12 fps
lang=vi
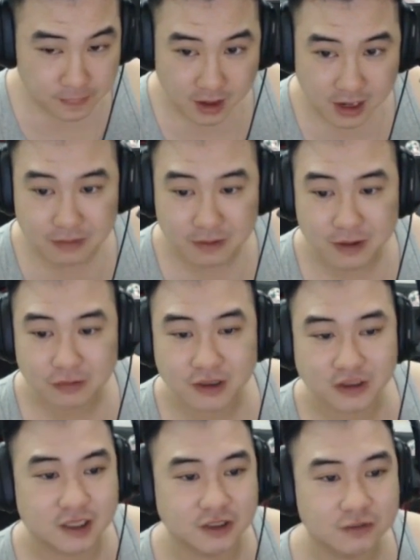Anh béo béo nhìn
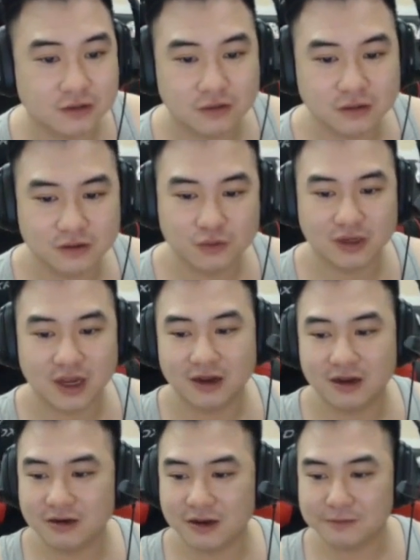trẻ trung con cute
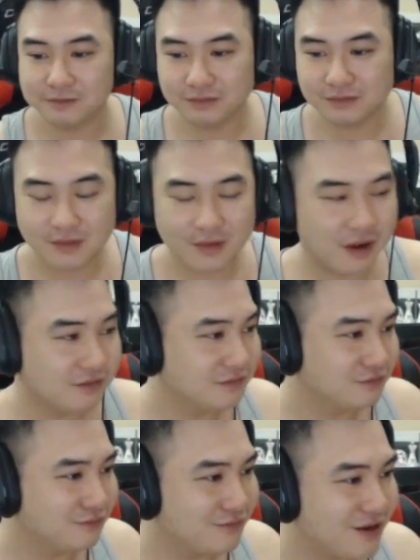hơn nè.
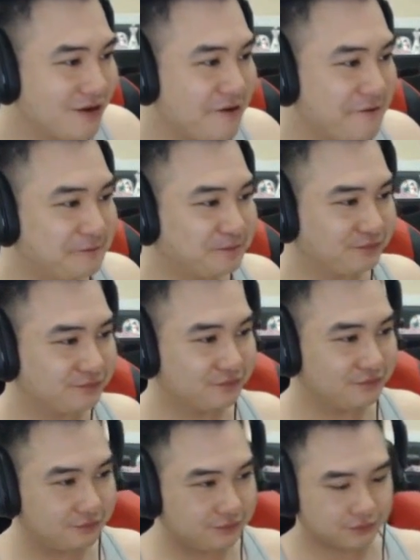Không biết nữa.
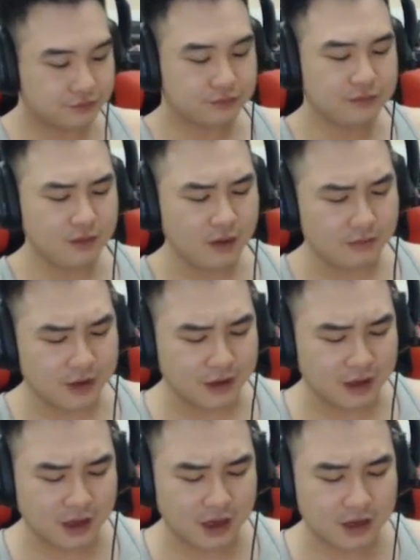Mình
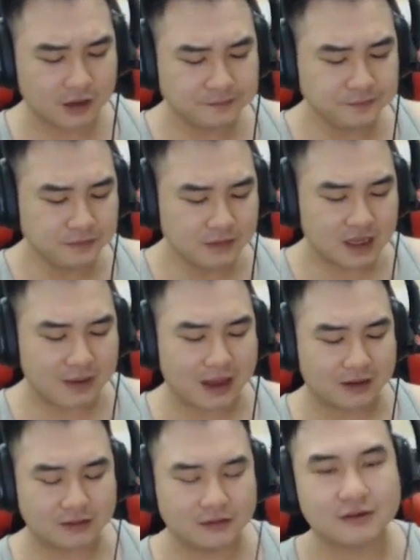các
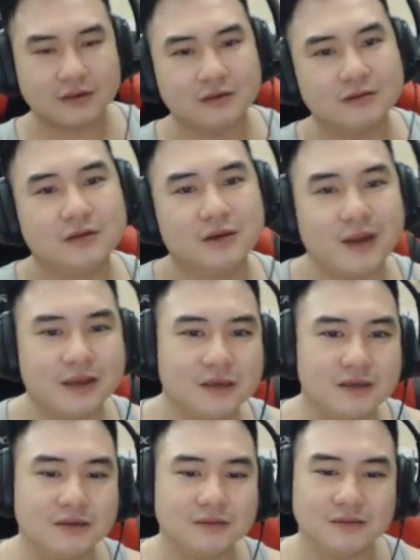bạn
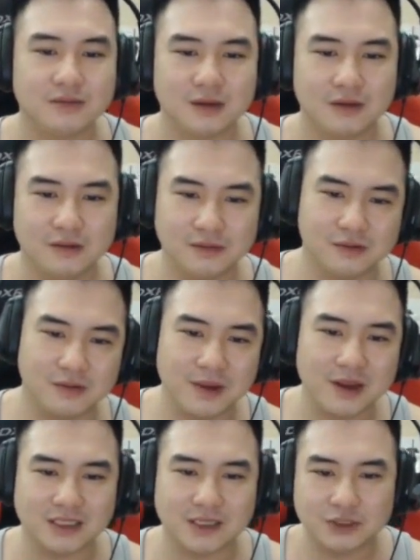như mấy
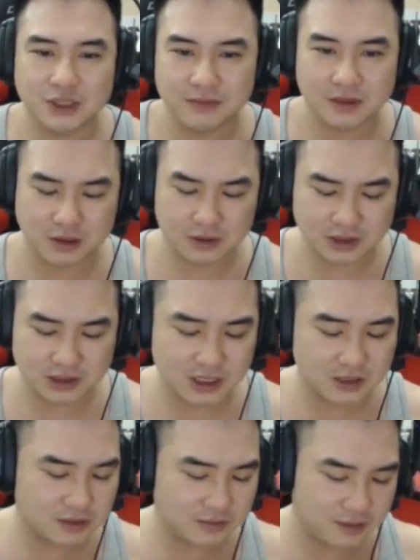người xem stream mình hồi
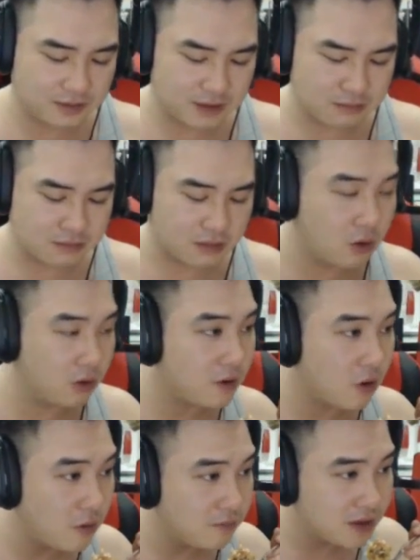xưa sẽ biết mình
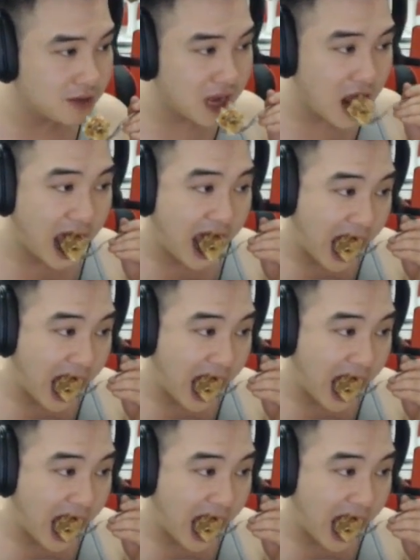ốm, như nào.